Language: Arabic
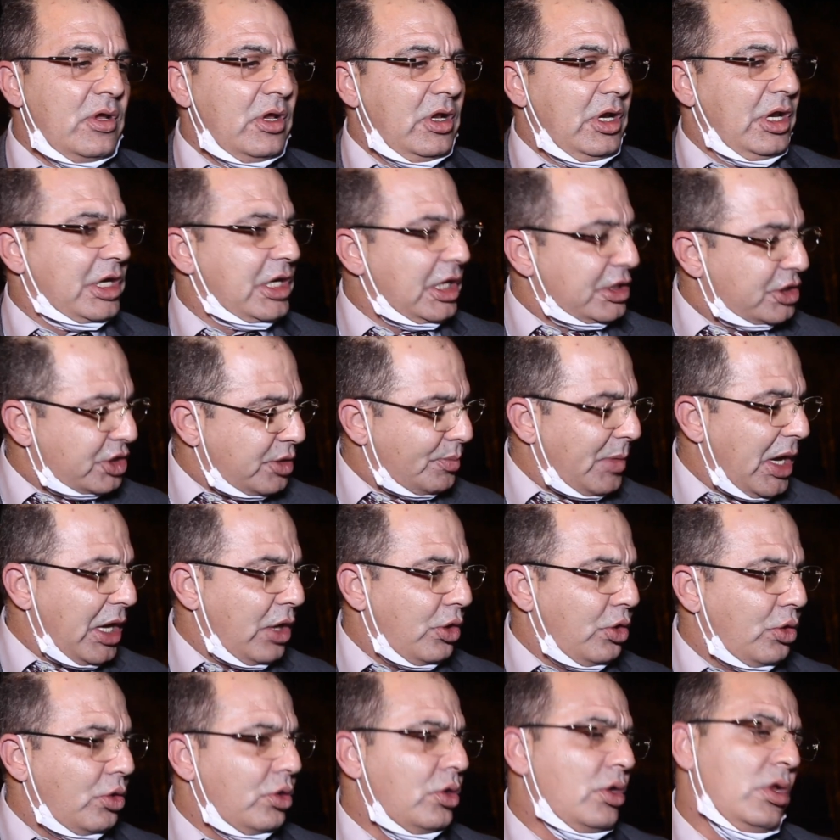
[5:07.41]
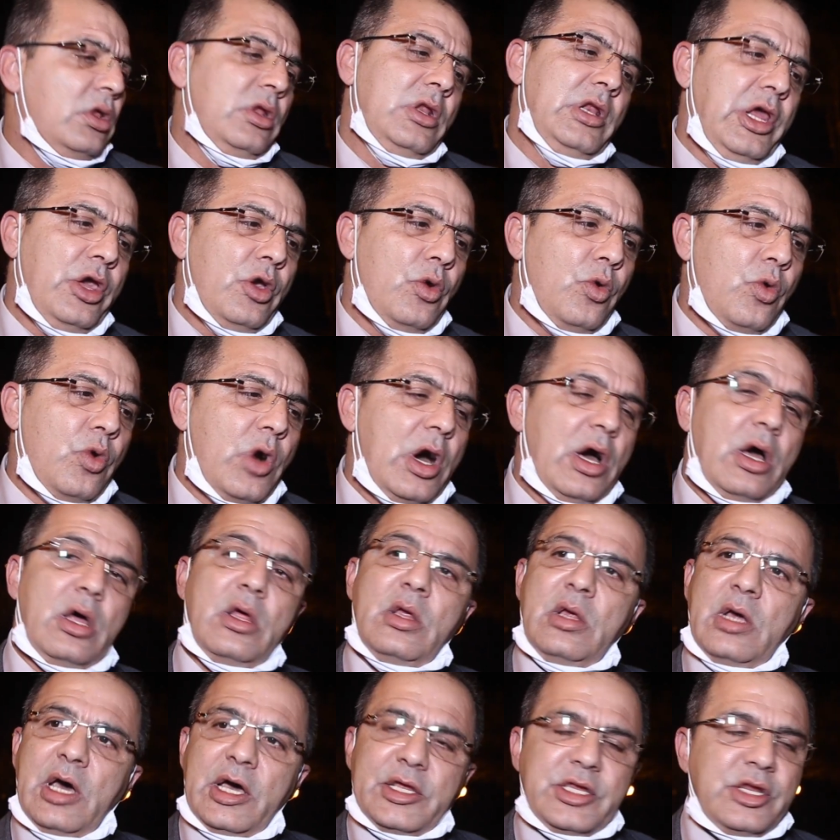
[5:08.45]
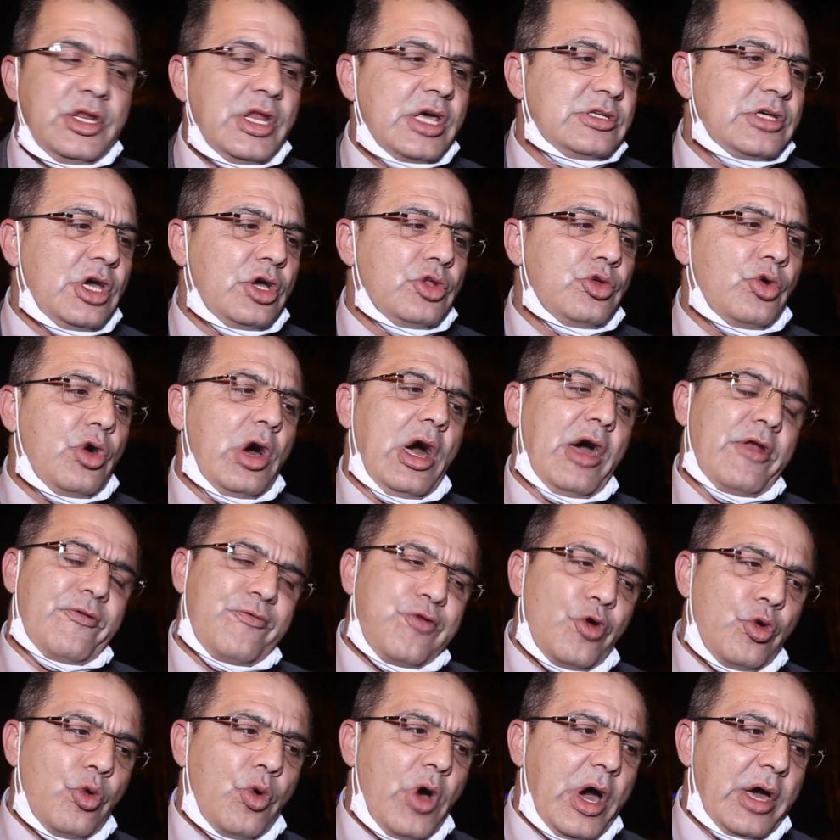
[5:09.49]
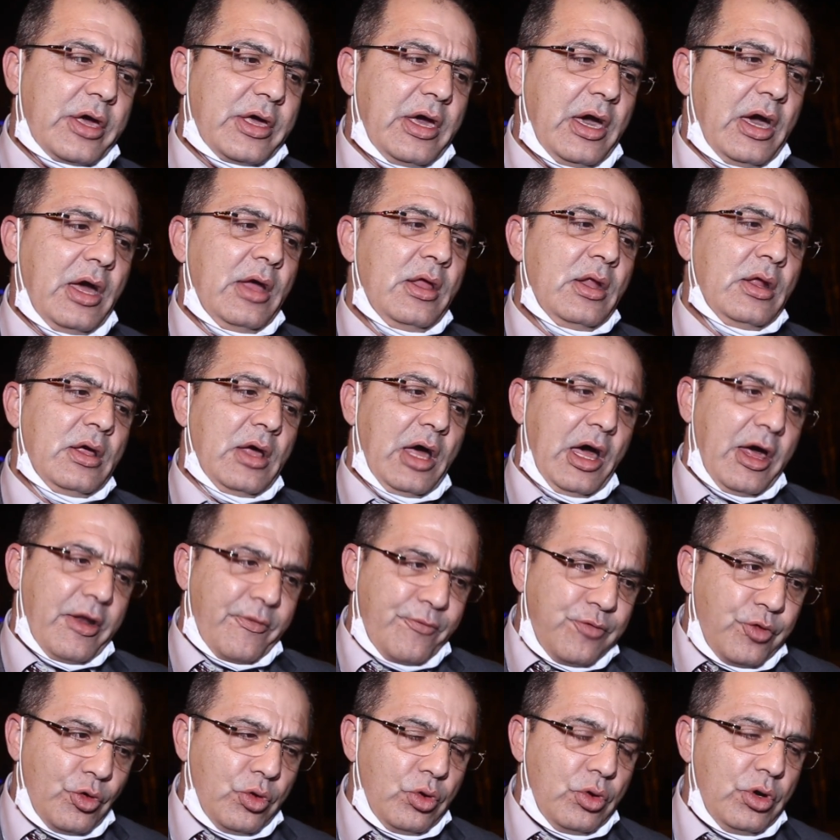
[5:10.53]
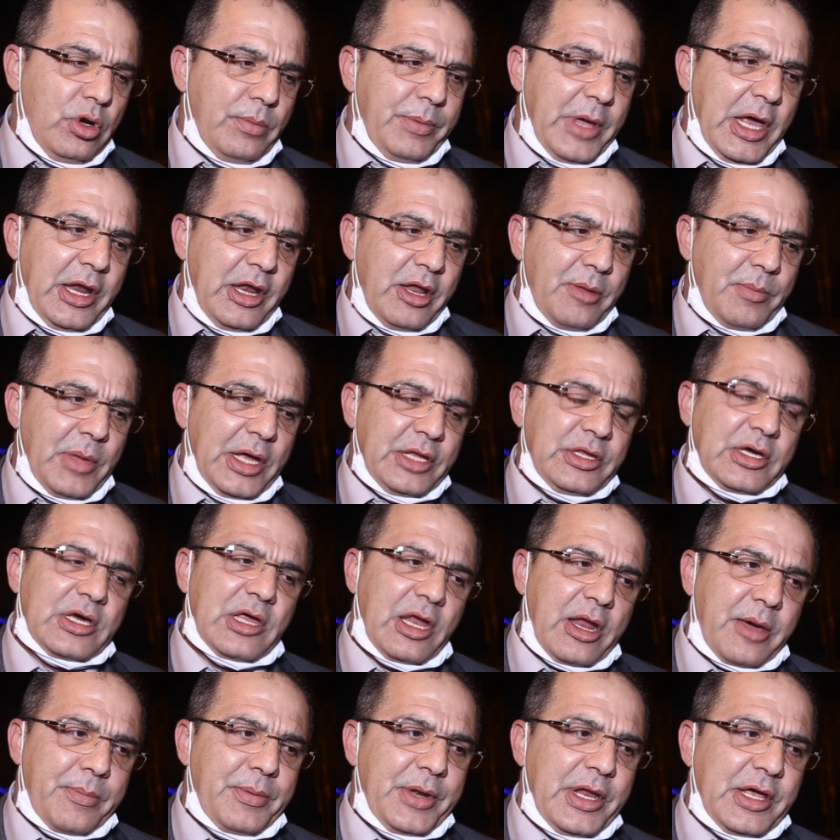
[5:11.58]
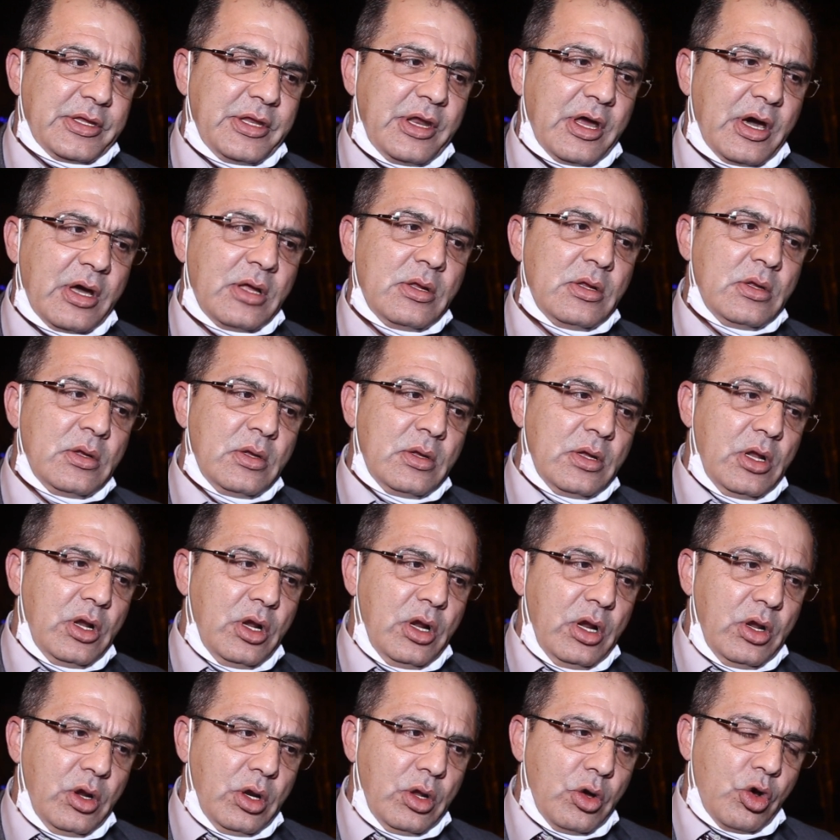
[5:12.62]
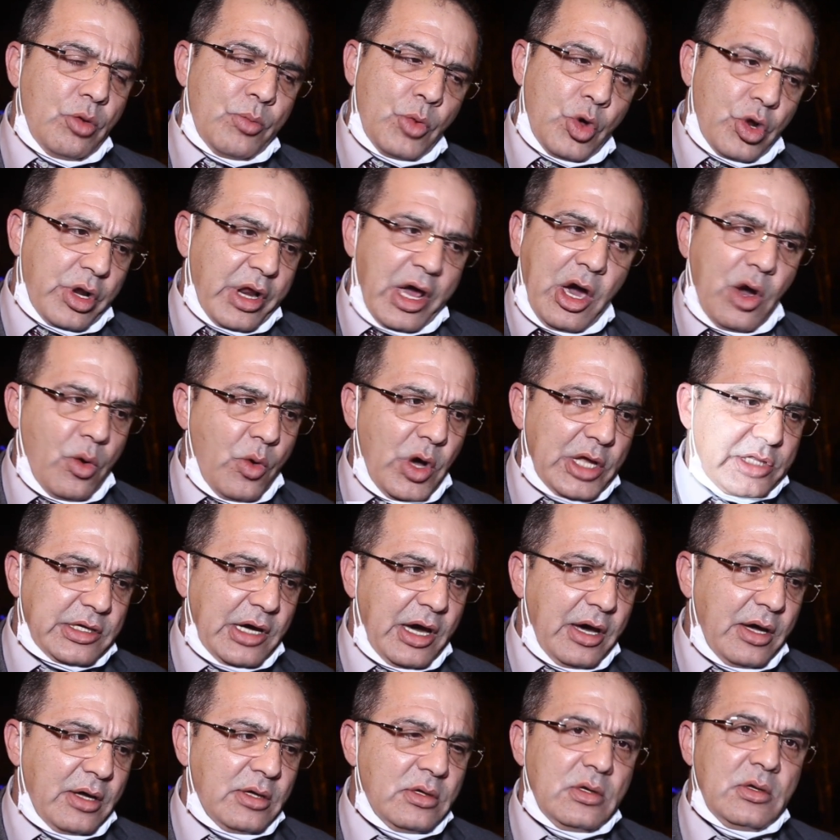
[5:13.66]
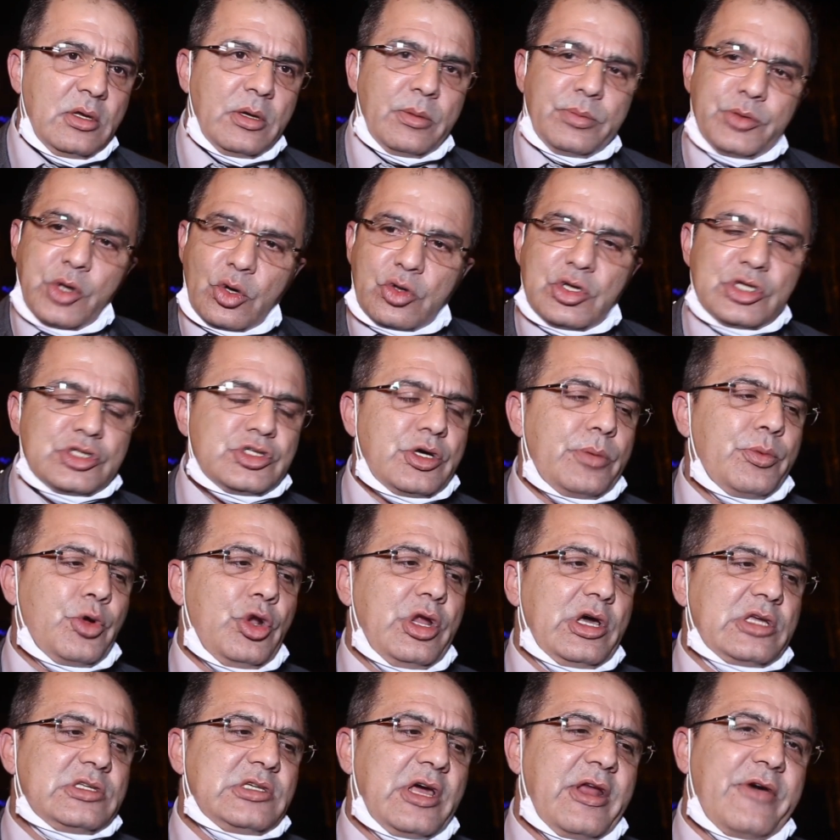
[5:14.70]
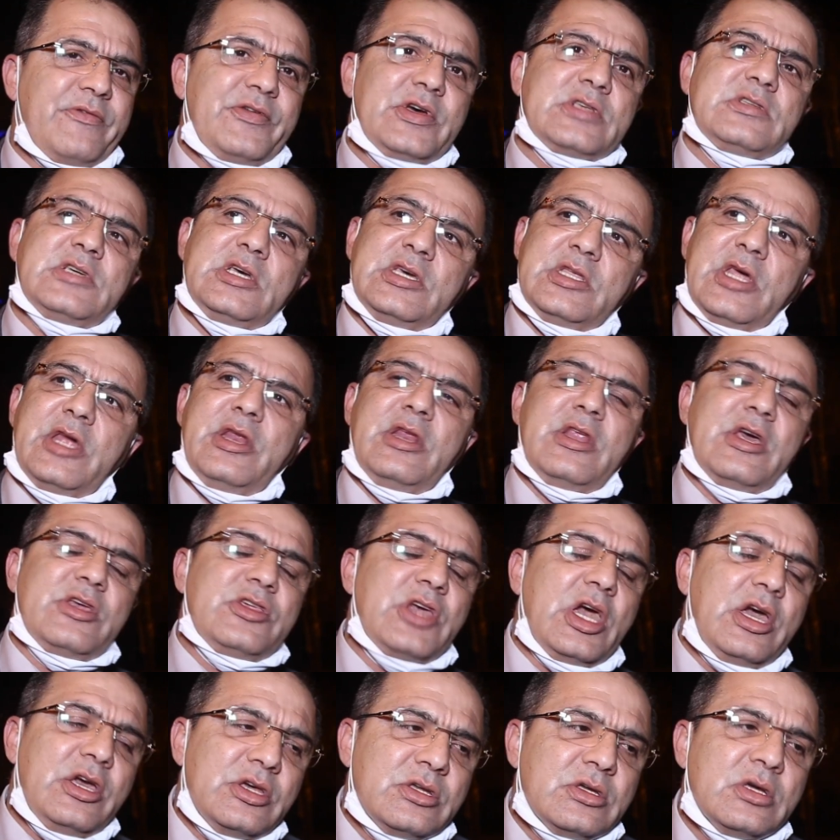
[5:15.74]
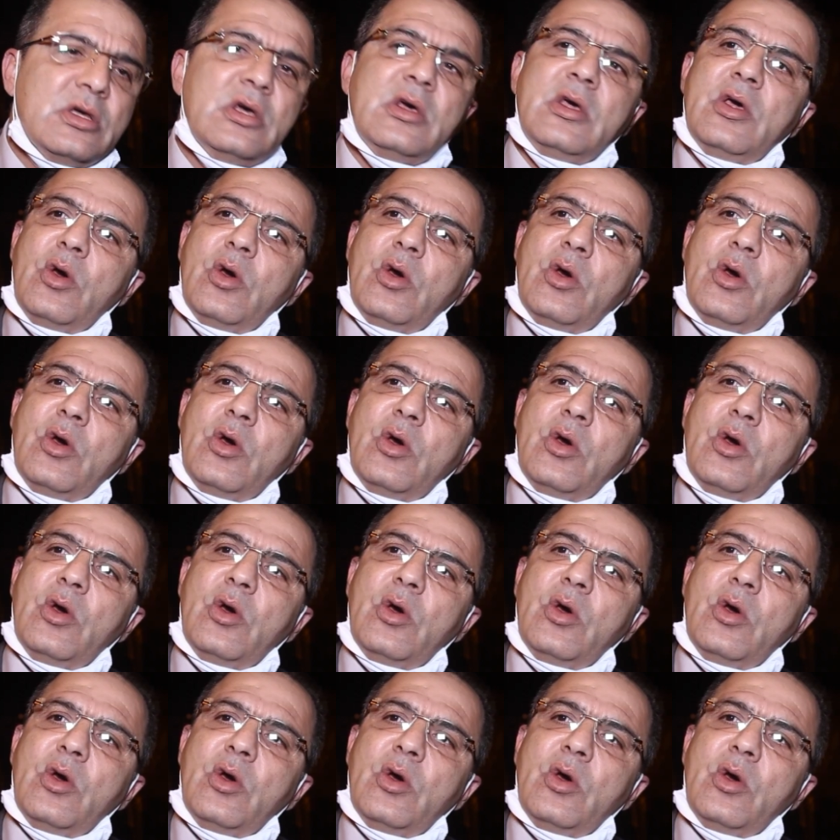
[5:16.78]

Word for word: اللي كطمح له اللي هو هاد الناس هادو عرفوا الواقع عرفوا بان هذيك راه بلادنا الامور راه واضحه بداو كيسحبوا الاعترافات اذا النتائج